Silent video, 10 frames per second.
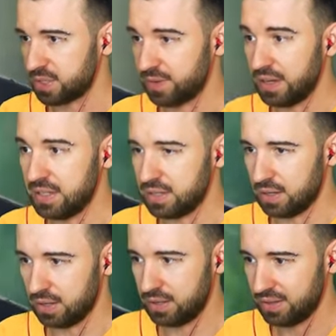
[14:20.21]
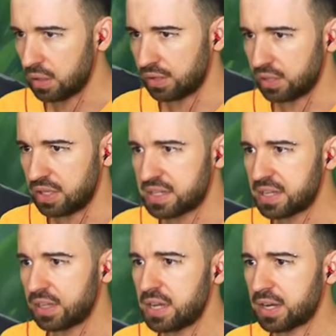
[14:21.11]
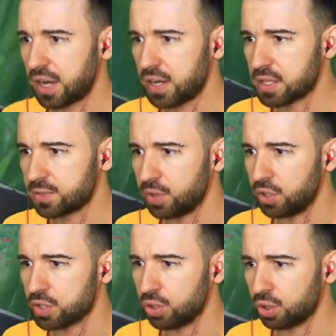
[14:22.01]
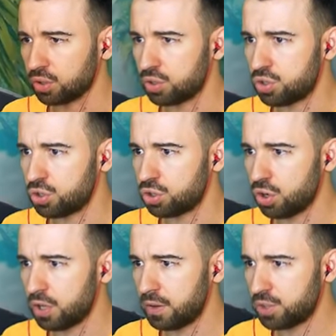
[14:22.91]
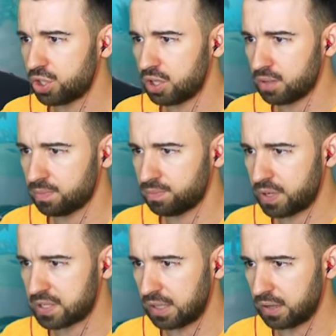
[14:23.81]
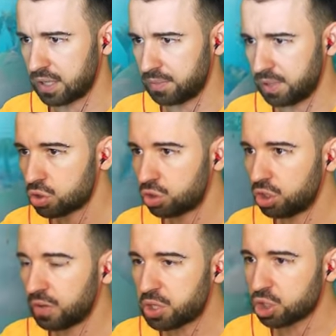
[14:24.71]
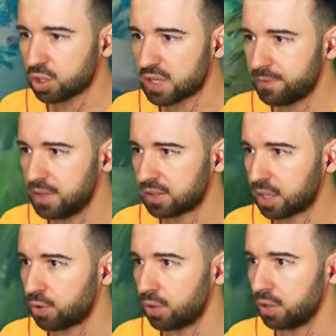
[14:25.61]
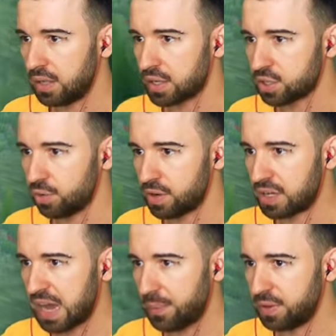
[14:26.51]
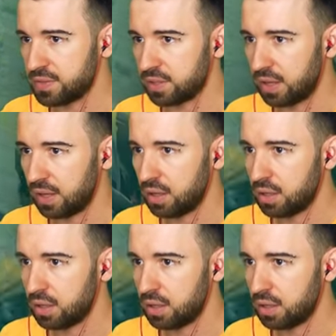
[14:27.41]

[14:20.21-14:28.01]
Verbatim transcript: Позволительно. Ладно, если она не охраняет свое гнездо, то что она вообще пристала ко мне? Что, это вообще что за вид такой? Она снова камень взяла.